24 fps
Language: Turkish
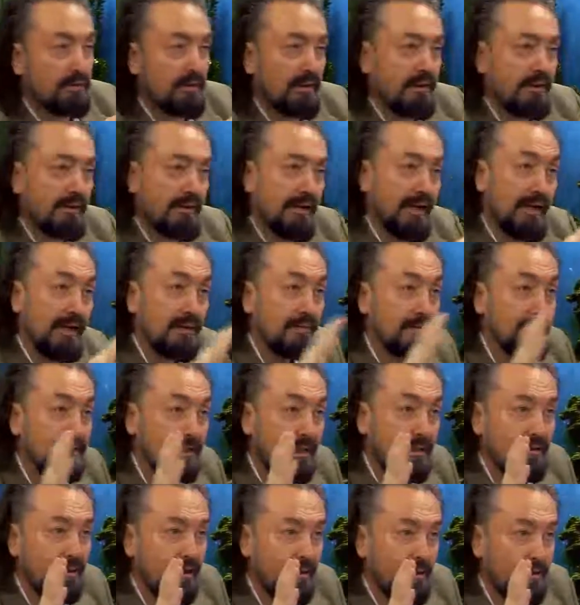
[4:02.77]
O senin
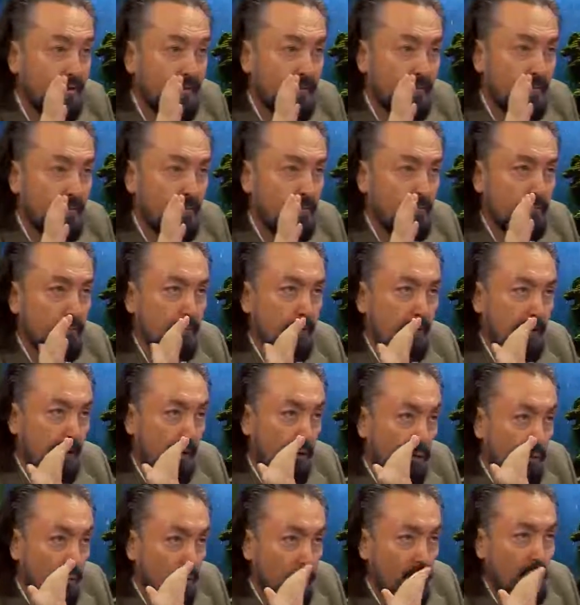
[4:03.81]
elbisen der.
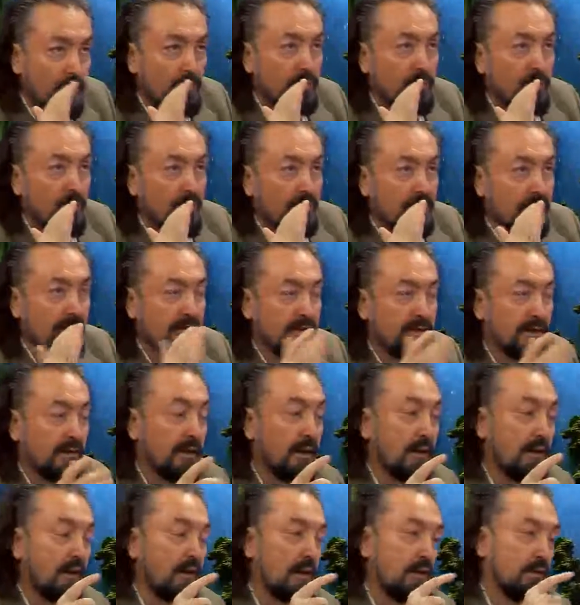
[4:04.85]
Yani öyle görüneceksin.
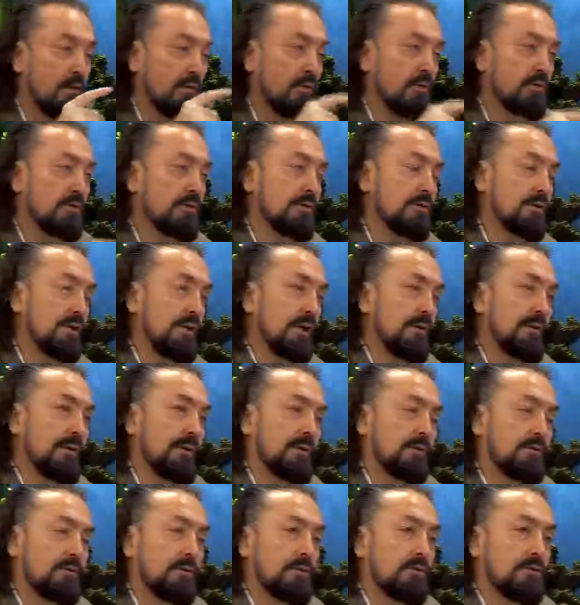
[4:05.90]
Onun için Cenab-ı
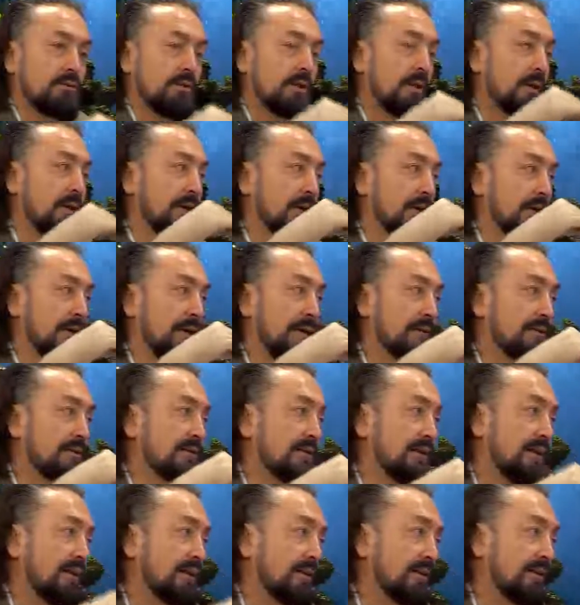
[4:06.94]
Allah diyor
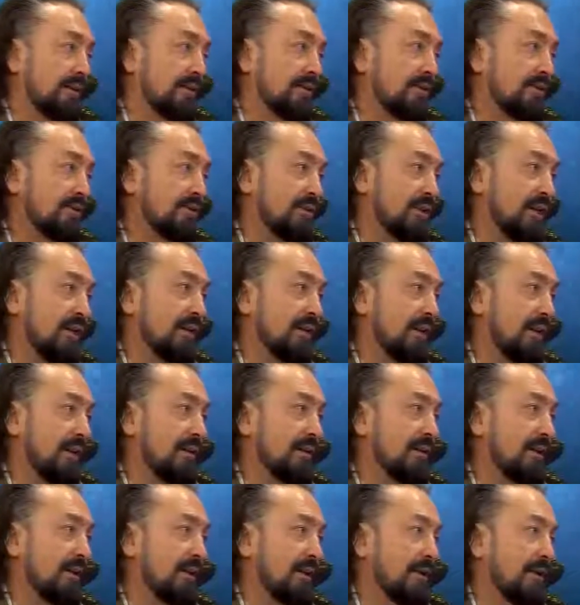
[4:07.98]
sakın
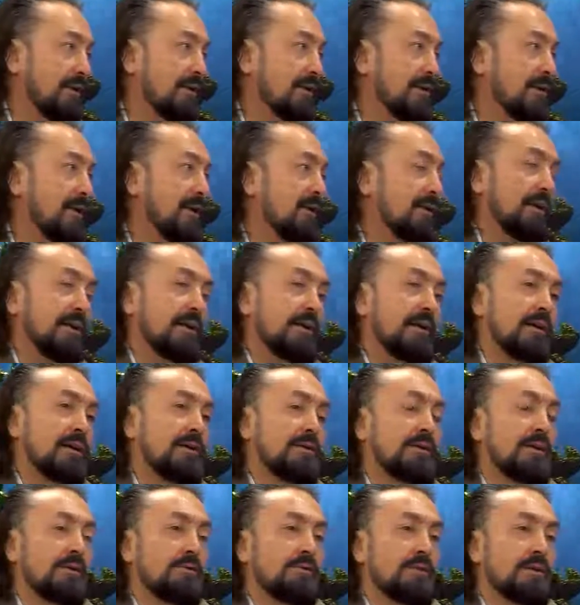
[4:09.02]
şeytan sizi Allah ile
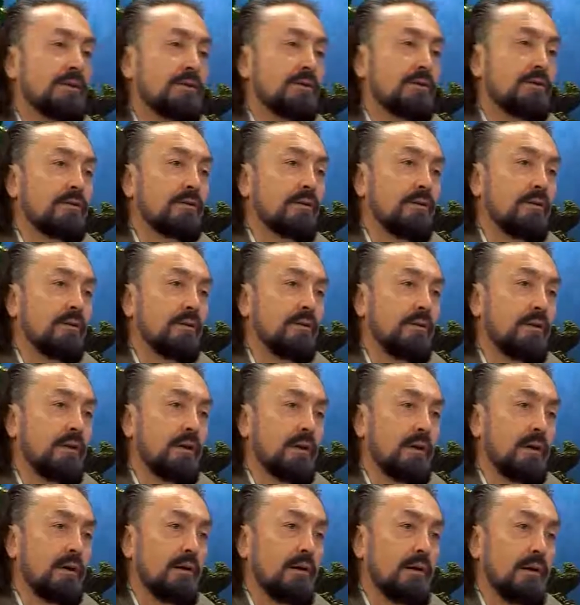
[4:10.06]
aldatmasın diyor.
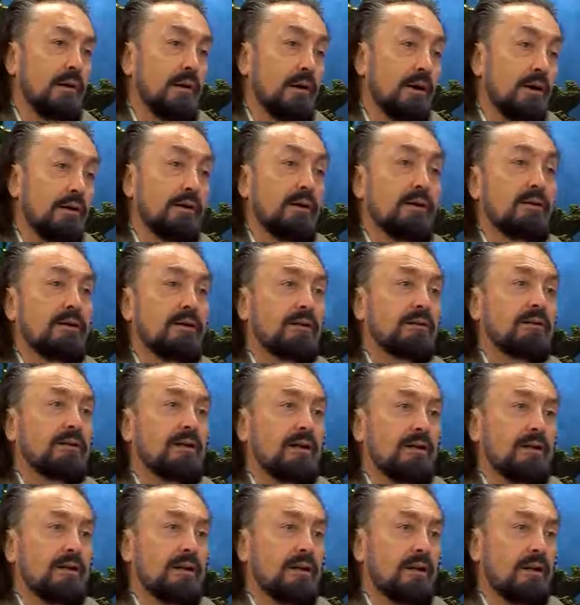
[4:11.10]
Evet hocam. Allah'ın
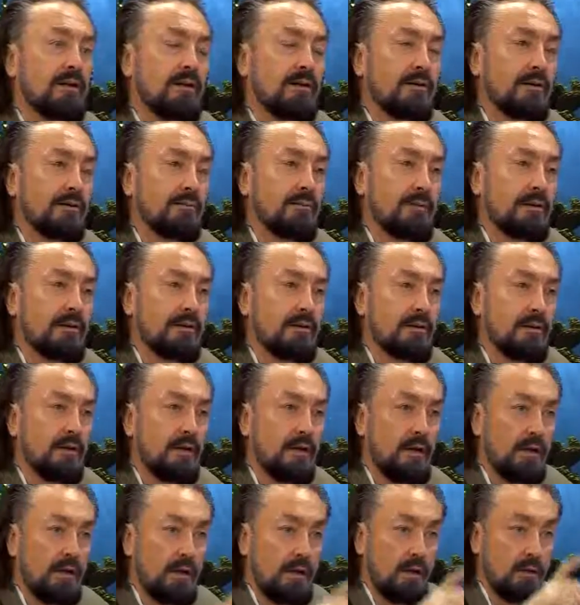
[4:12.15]
adını anarak aldatmasın.
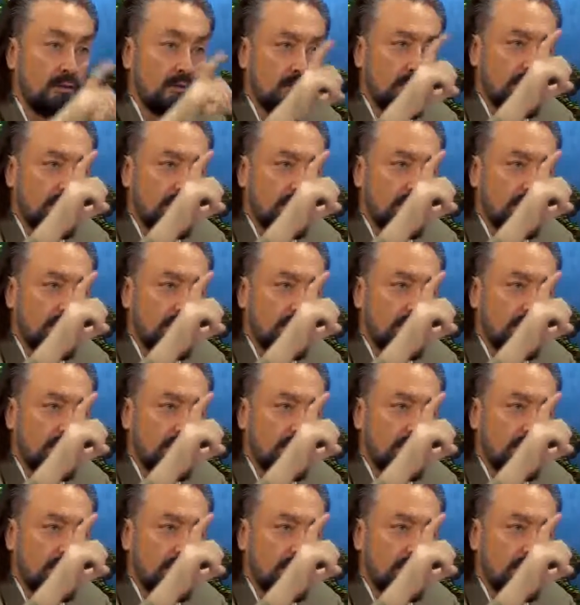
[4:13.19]
Maşallah. Evet.